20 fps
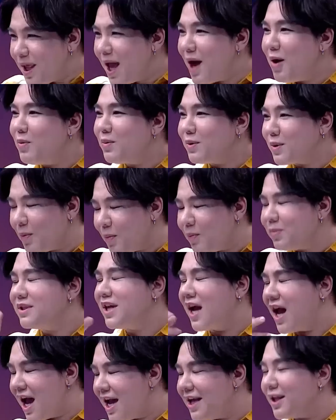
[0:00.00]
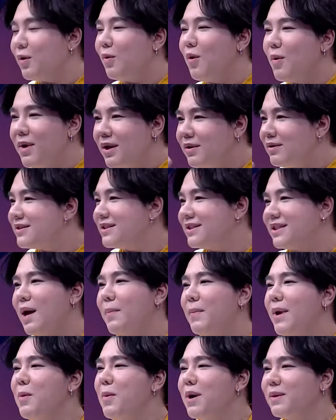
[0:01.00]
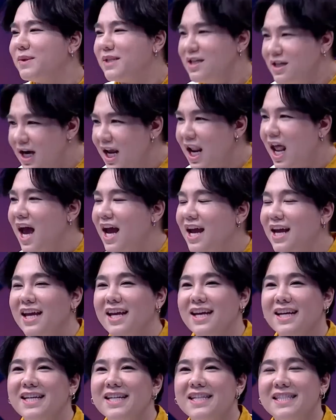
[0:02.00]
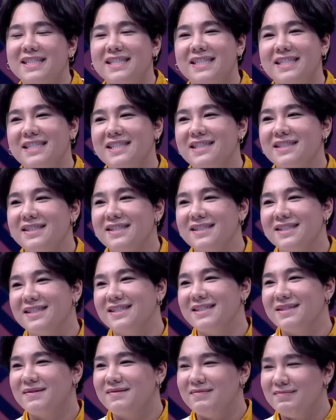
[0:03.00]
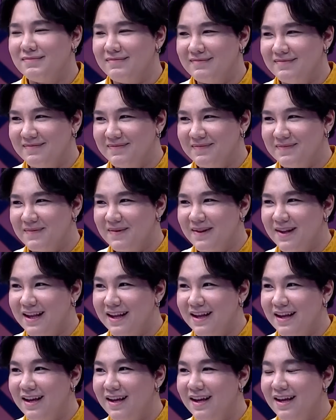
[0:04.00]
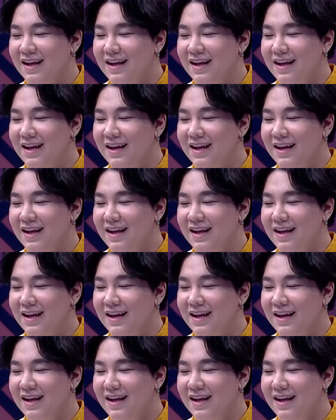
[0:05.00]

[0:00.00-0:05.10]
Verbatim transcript: ได้ที่ปากอะใช่แต่ว่ามันจำไม่ได้ว่าชื่ออะไร โอ้โห มีอะไรอยากจะบอก